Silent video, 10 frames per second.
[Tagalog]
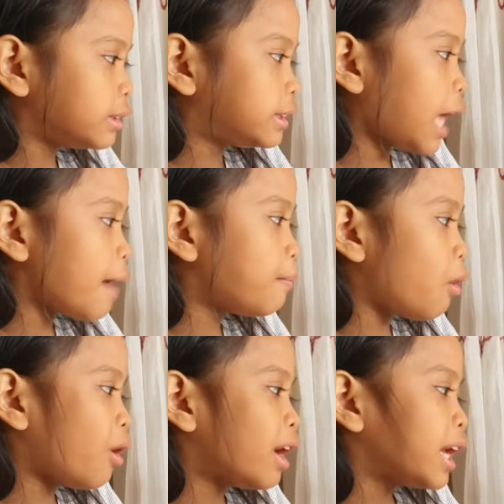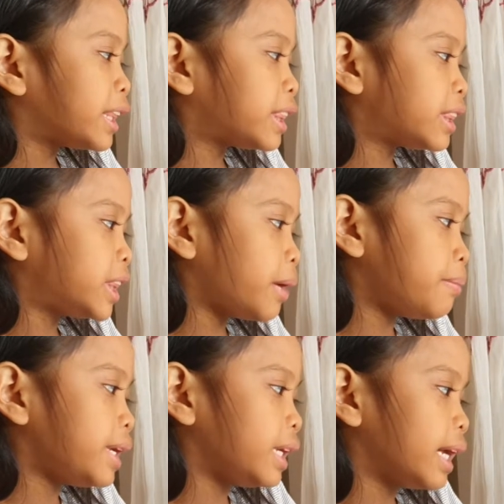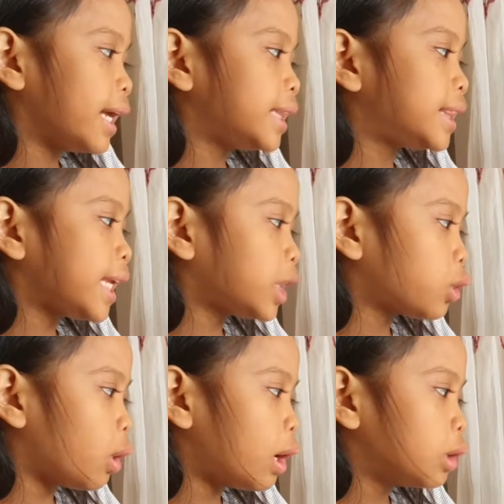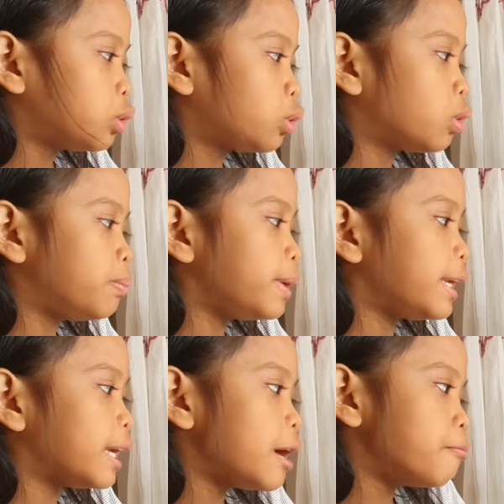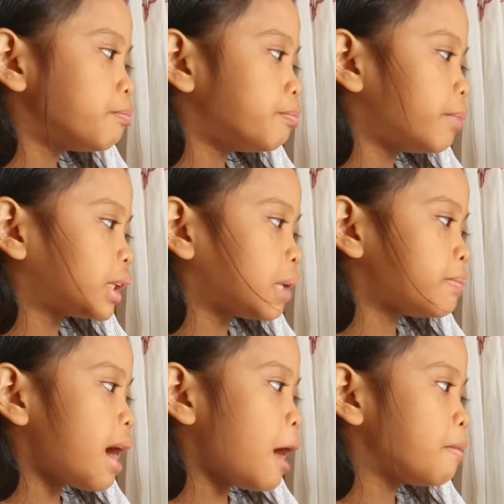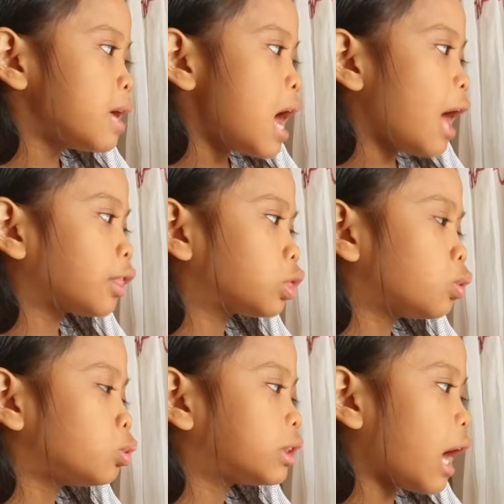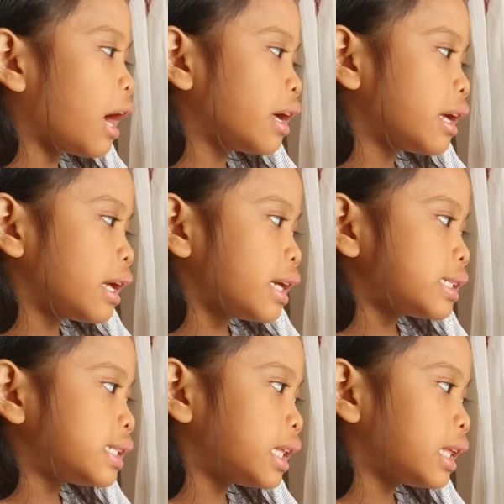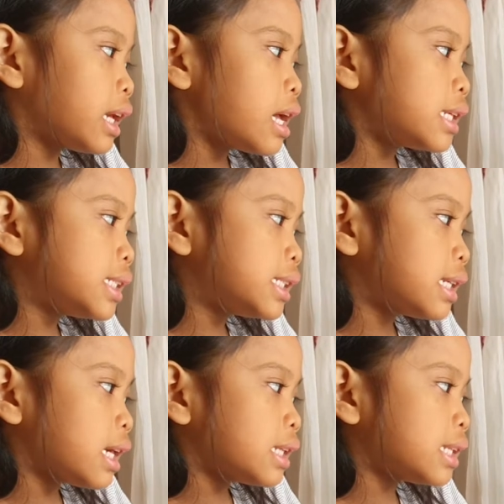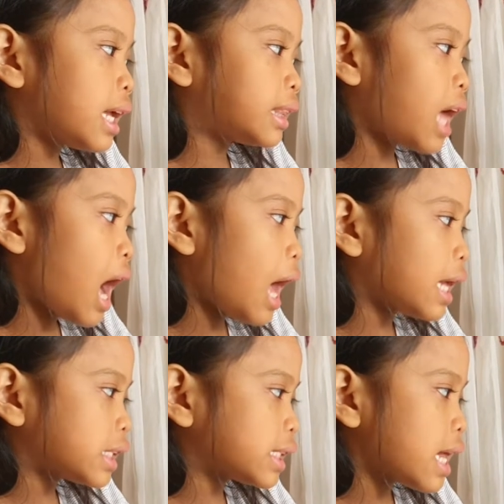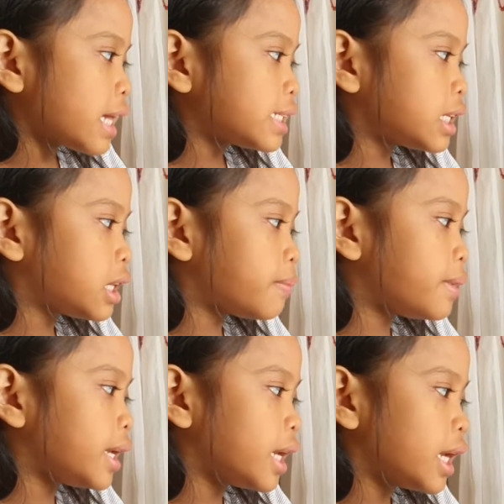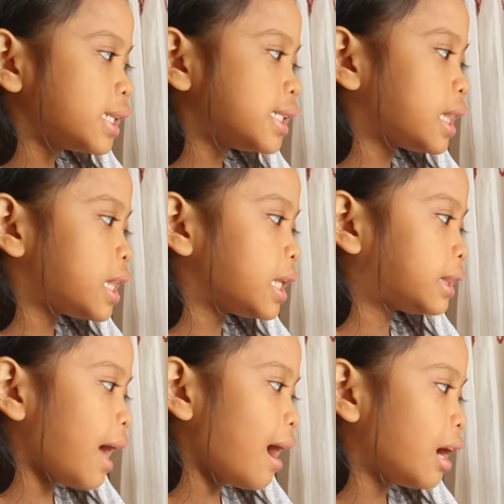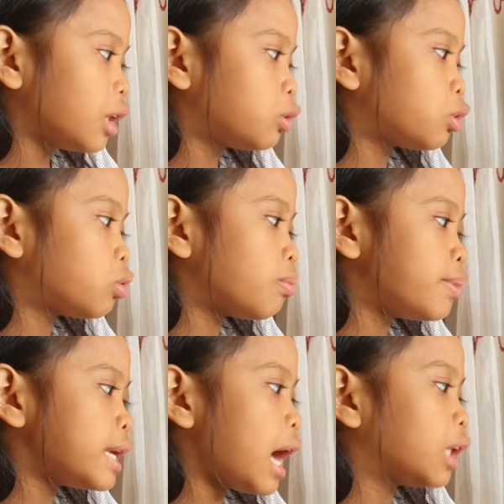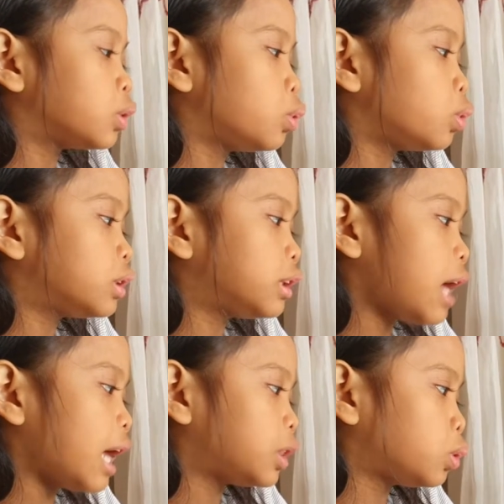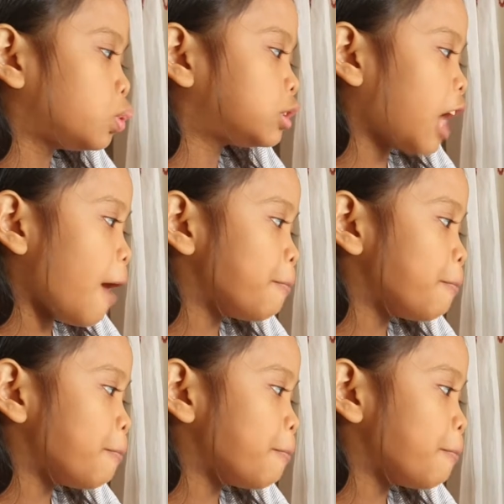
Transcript: tabo, tabi, tito, tutubi, mataba, ang puta, si, sa itaas, sa tabi, si tita, tutubi ang tut at tuta,